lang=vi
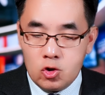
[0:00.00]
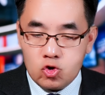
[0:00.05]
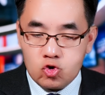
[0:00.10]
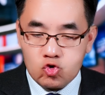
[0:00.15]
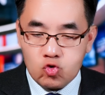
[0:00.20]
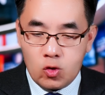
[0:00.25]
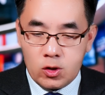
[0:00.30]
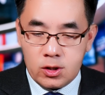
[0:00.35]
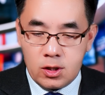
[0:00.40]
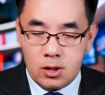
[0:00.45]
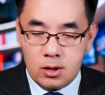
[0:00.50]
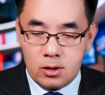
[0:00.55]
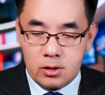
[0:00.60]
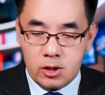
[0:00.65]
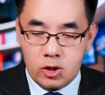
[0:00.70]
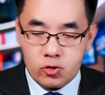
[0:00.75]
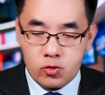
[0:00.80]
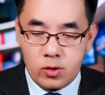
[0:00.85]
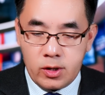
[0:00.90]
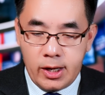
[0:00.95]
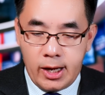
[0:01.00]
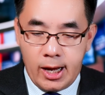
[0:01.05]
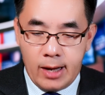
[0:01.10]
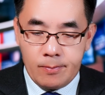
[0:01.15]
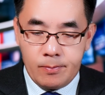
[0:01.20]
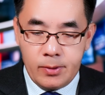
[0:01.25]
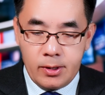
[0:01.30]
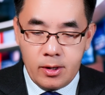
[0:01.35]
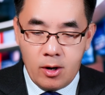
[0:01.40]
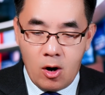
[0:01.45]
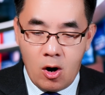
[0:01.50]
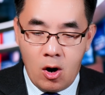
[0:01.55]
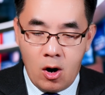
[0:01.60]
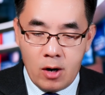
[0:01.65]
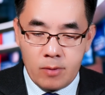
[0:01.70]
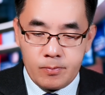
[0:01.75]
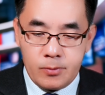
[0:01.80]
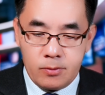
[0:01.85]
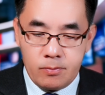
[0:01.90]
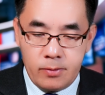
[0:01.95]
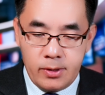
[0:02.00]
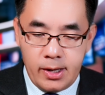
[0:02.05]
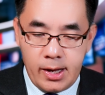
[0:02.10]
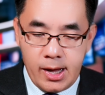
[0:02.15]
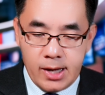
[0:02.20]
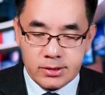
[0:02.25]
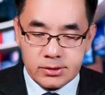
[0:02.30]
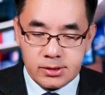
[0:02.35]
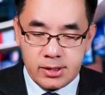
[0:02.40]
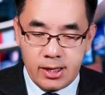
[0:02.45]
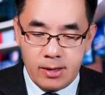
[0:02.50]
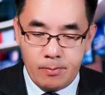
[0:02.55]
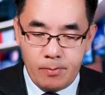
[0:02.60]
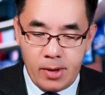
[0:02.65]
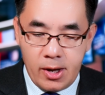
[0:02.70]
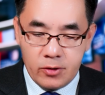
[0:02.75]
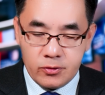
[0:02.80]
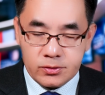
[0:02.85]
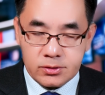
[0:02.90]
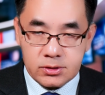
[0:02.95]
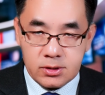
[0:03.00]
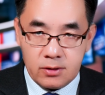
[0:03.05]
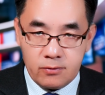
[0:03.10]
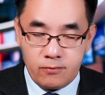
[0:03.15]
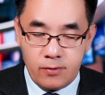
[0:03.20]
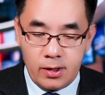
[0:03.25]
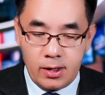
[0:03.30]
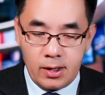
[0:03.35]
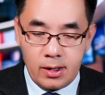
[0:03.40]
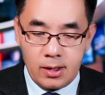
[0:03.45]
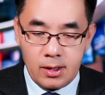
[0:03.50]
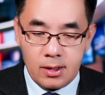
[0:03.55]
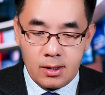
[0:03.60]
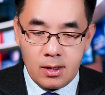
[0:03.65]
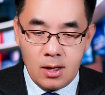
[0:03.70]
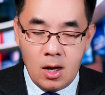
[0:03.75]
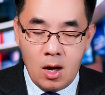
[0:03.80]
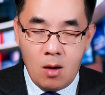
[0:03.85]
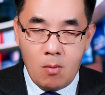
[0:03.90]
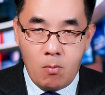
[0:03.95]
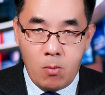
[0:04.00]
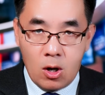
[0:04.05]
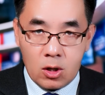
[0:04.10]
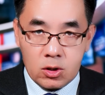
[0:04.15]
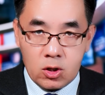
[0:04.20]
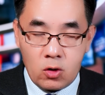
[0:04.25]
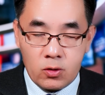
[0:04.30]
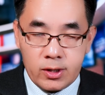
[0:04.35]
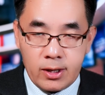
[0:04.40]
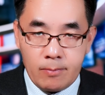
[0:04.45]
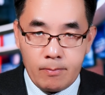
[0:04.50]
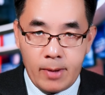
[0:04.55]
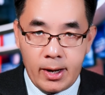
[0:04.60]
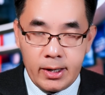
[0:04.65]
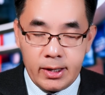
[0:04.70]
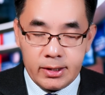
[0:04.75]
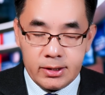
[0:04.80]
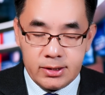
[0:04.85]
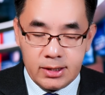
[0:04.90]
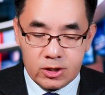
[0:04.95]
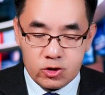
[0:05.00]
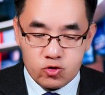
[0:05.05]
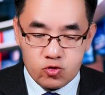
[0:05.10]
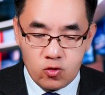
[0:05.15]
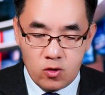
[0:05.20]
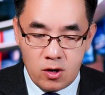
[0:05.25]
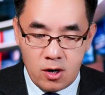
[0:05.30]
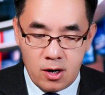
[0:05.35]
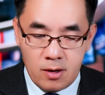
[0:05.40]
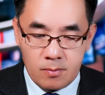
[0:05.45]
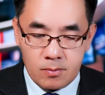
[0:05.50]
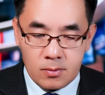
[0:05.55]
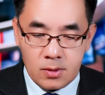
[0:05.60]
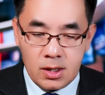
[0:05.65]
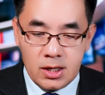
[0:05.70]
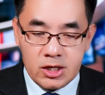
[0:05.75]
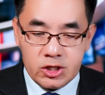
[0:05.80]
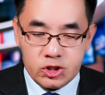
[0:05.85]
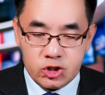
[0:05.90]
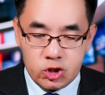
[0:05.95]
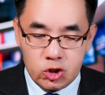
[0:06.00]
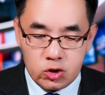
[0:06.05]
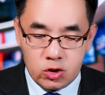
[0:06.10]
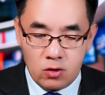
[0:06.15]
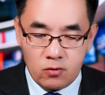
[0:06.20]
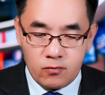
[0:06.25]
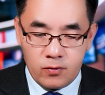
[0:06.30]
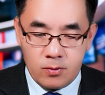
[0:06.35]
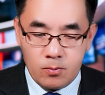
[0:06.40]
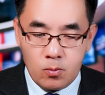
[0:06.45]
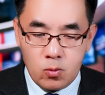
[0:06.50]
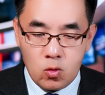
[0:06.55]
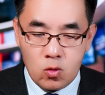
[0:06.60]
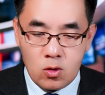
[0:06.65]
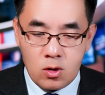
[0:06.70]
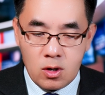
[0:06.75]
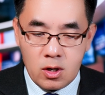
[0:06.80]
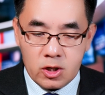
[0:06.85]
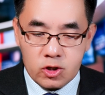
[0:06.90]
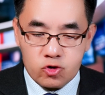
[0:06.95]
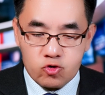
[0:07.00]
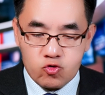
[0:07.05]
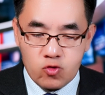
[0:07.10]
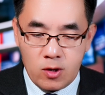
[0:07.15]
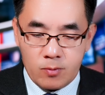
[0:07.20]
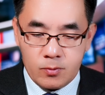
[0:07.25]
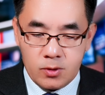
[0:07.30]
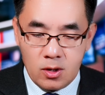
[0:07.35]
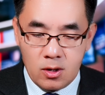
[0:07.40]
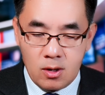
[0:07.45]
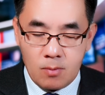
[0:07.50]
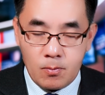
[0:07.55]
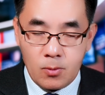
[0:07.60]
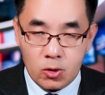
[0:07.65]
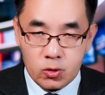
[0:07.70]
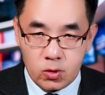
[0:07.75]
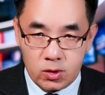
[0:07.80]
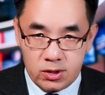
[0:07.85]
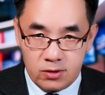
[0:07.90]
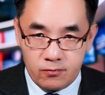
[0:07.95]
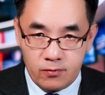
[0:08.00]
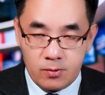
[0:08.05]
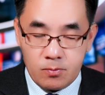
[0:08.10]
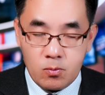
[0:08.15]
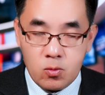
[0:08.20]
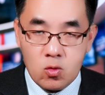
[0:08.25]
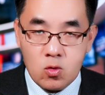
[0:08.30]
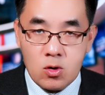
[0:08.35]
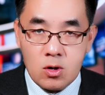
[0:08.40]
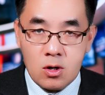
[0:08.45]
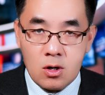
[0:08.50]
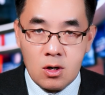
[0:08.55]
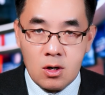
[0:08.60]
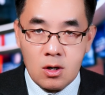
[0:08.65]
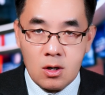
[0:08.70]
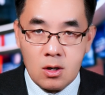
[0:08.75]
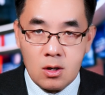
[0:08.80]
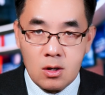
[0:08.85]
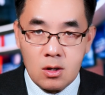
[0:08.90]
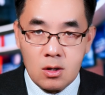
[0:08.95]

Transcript: chuẩn đời nhớ từ nơi N P R P B S The American Survey bỏ tàu tiền bài đến riêng Trump chỉ cho phần bùa Trump do bỏ cho gì phần bùa